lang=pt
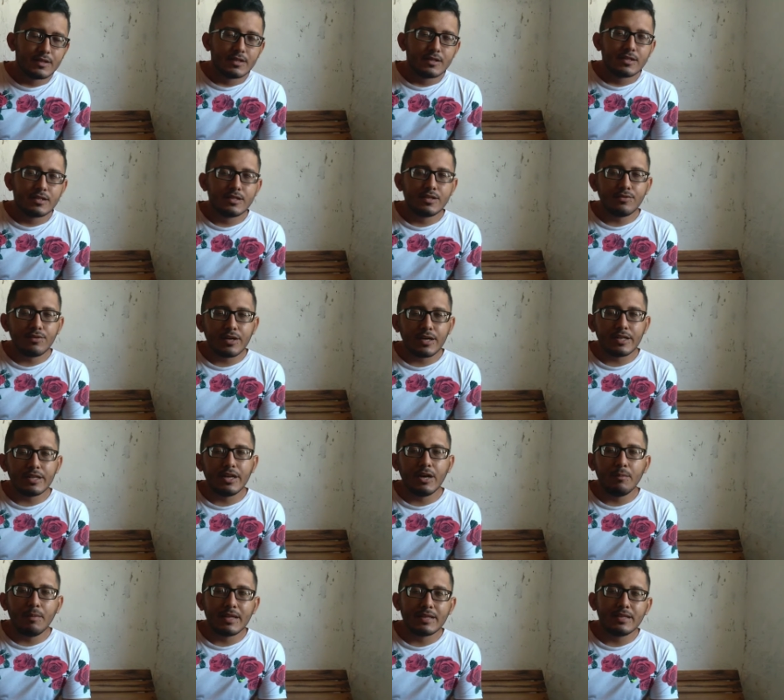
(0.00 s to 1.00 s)
Se o
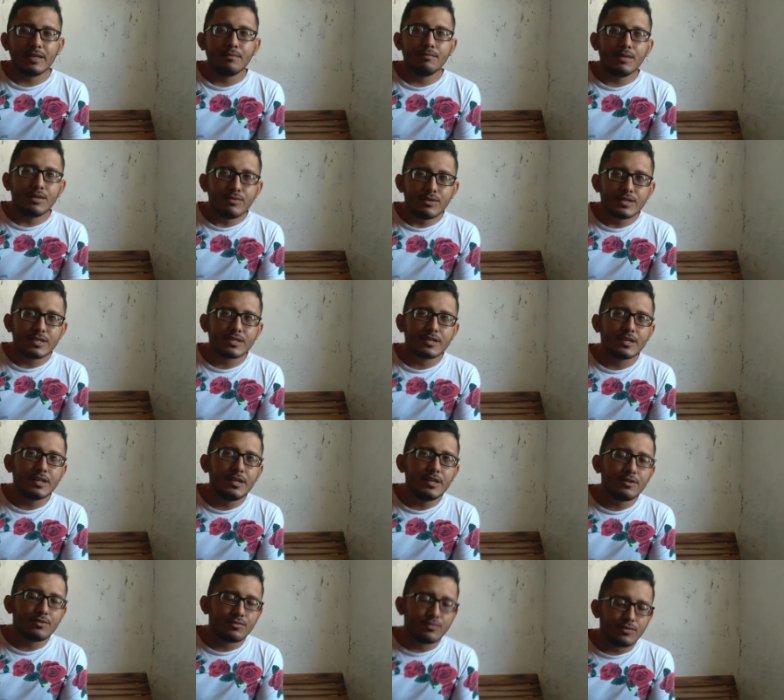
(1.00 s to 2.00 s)
canal bater mil
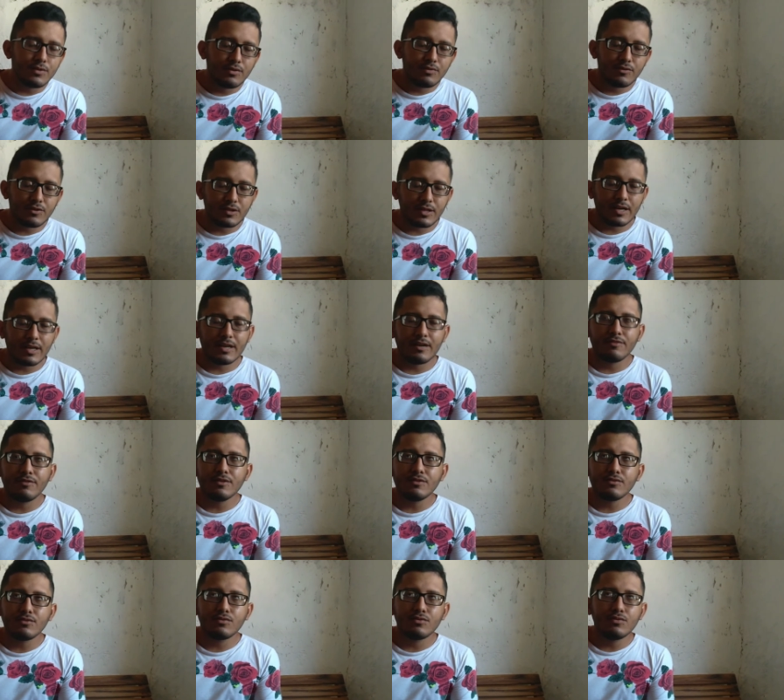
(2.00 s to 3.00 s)
inscritos, eu vou estar tá
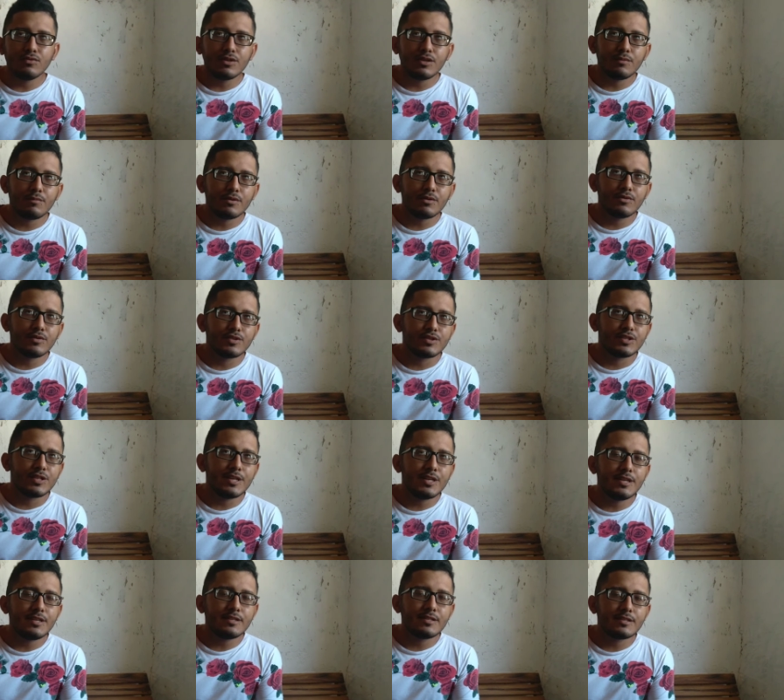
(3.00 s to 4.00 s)
gravando tudo aqui para
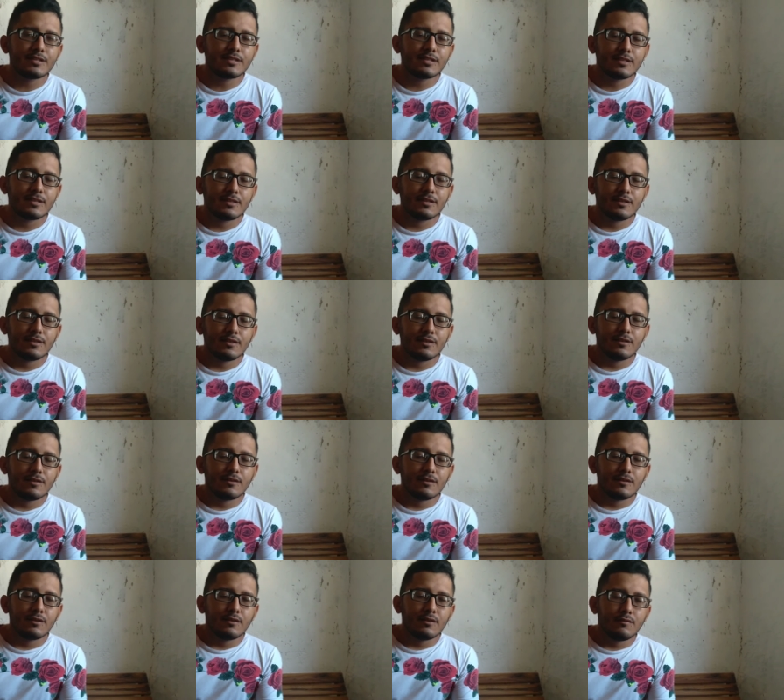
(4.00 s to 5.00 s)
vocês.
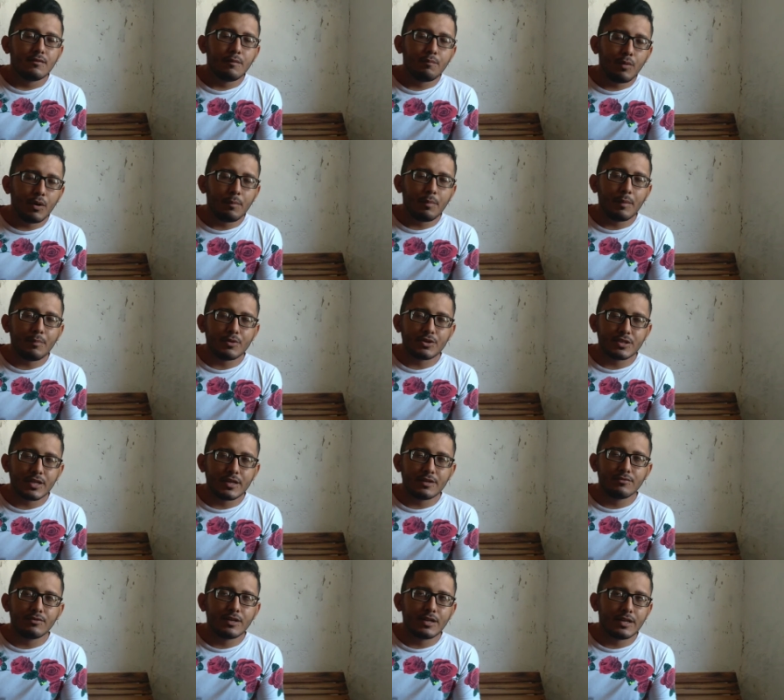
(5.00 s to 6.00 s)
E para postar
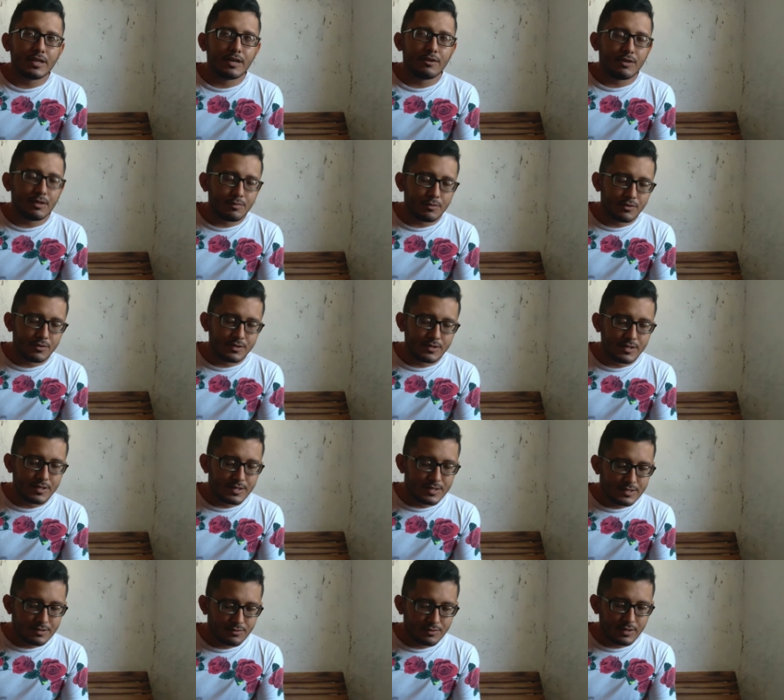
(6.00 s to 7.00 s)
aqui no canal, né? Para
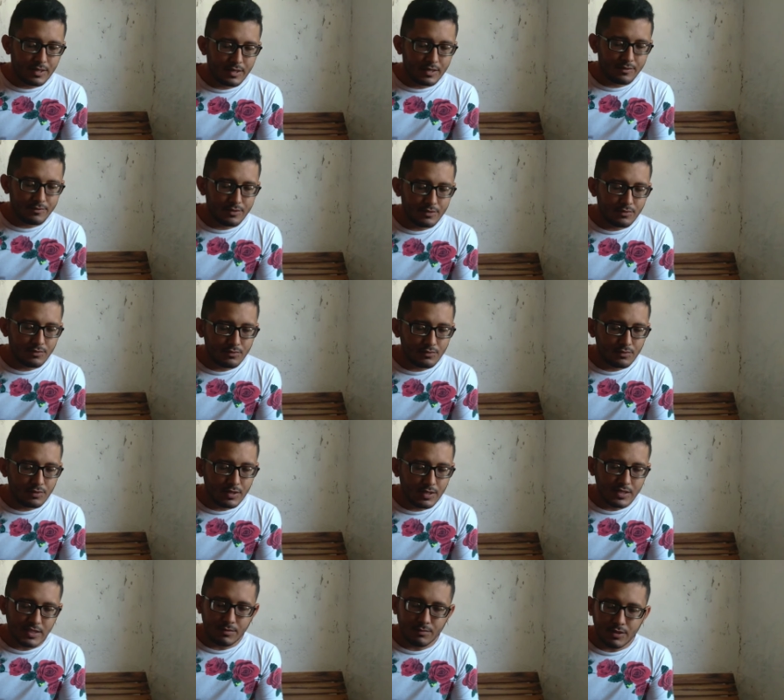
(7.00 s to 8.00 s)
vocês. Eu vou estar tá gravando tudo do
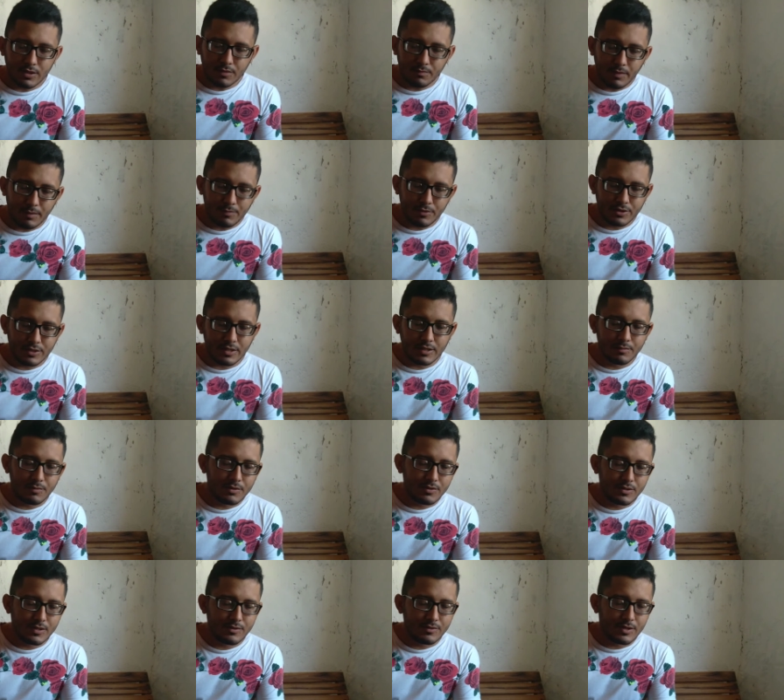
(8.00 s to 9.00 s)
casamento para postar aqui para
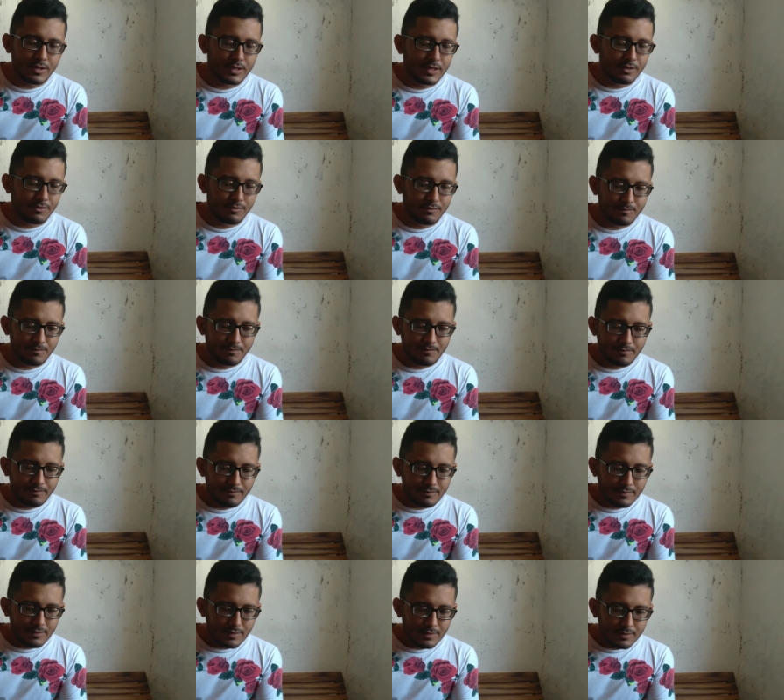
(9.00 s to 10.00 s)
vocês no canal.
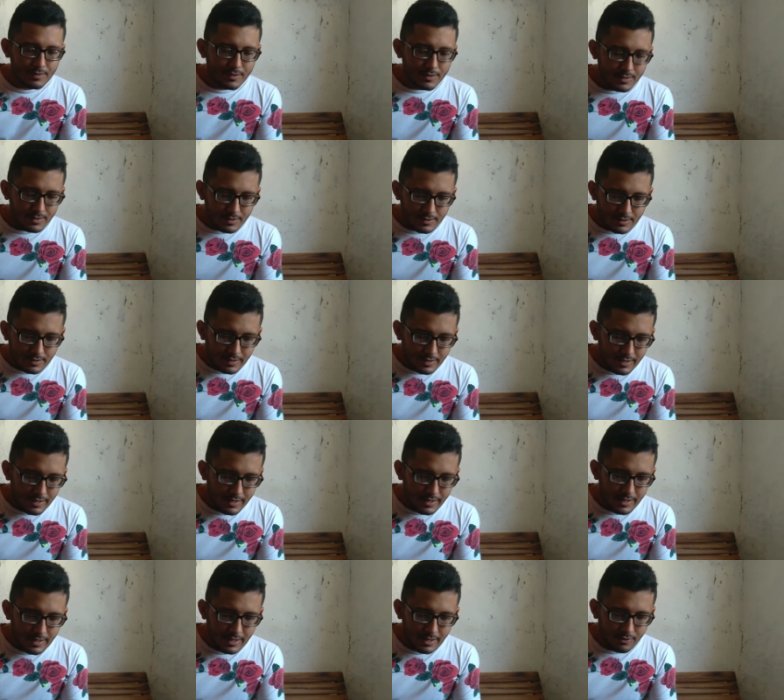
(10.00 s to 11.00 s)

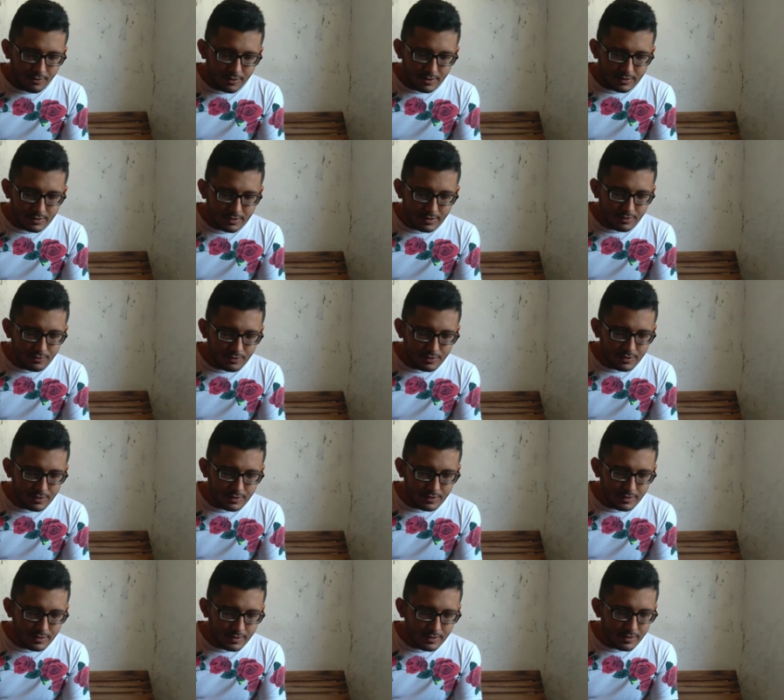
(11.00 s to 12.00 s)
É, agora tem outra
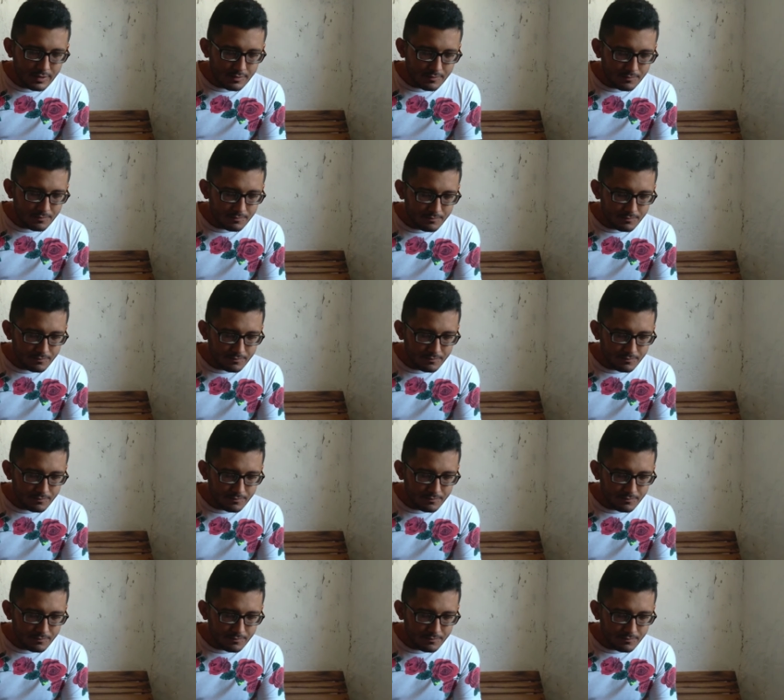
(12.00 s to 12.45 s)
aqui.